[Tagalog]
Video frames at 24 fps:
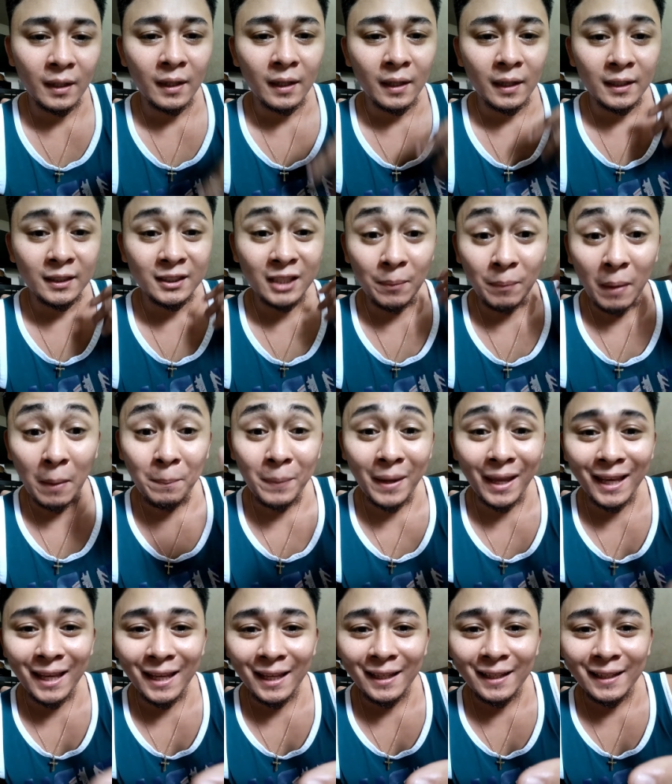Sa
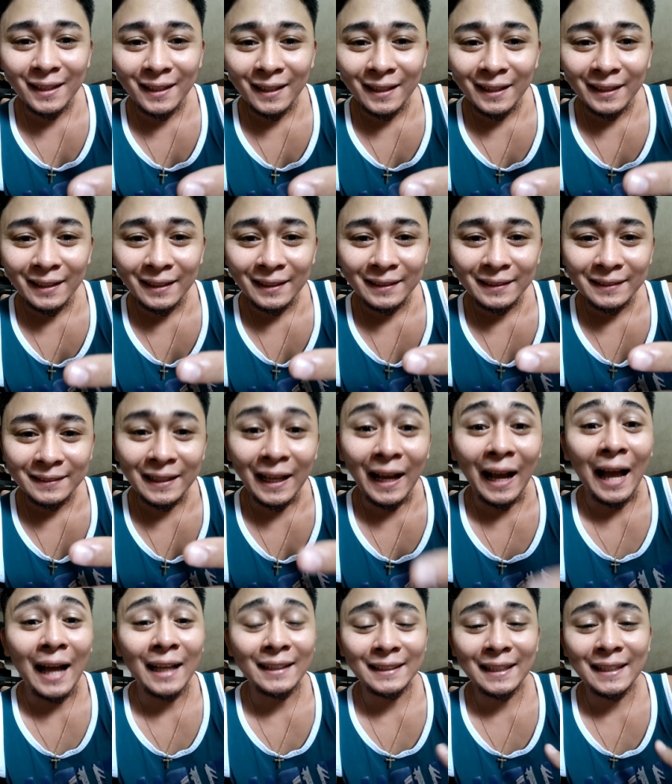papel ng
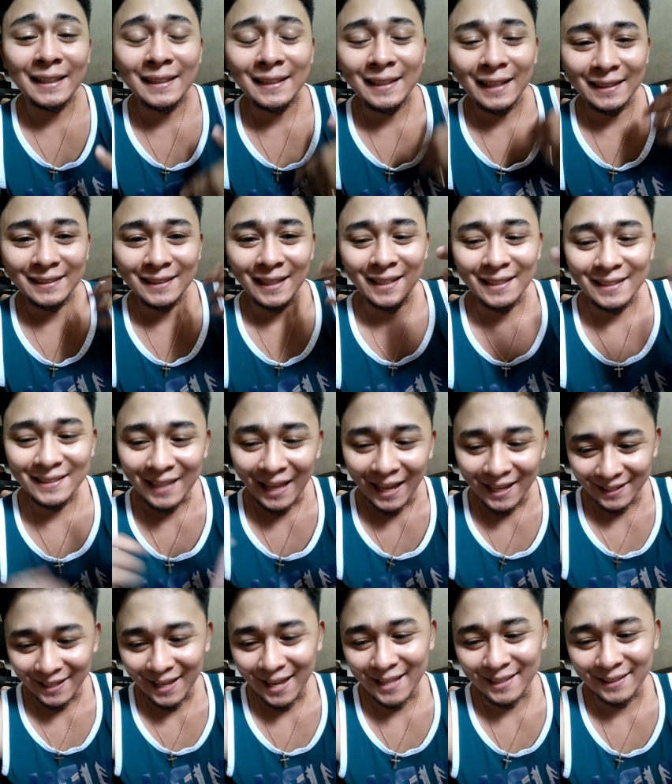ating
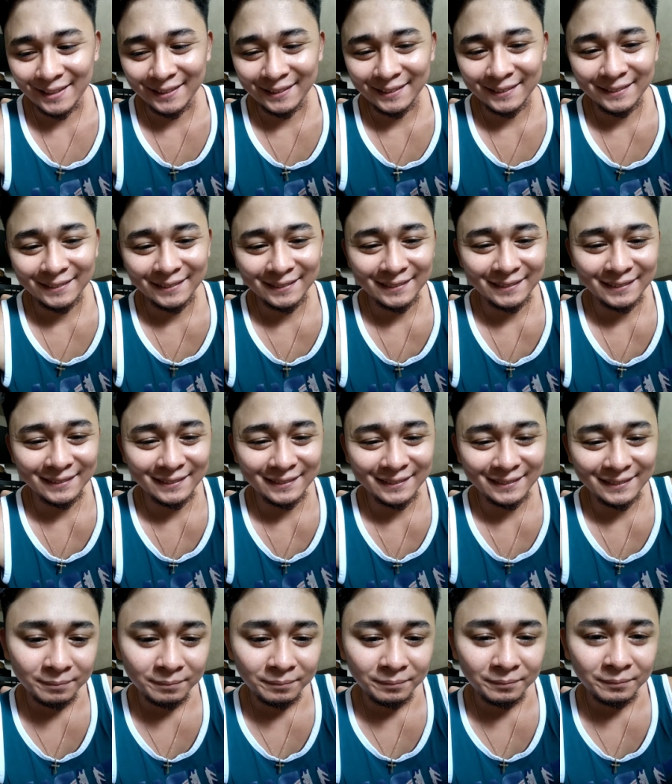kasaysayan,
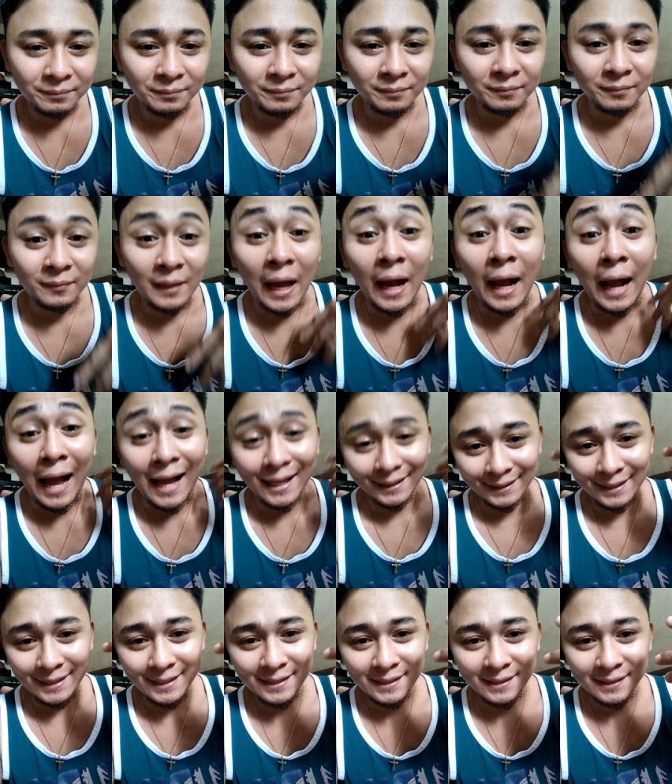ng
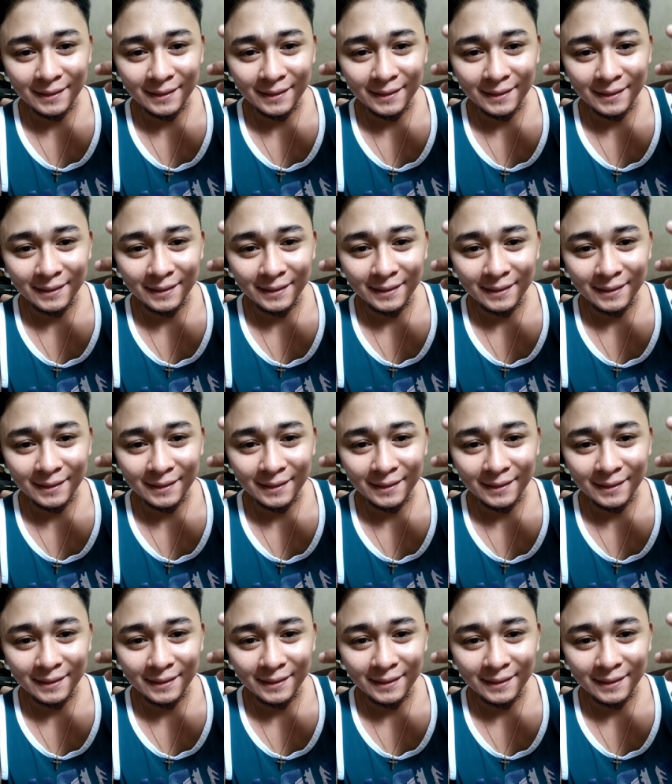ating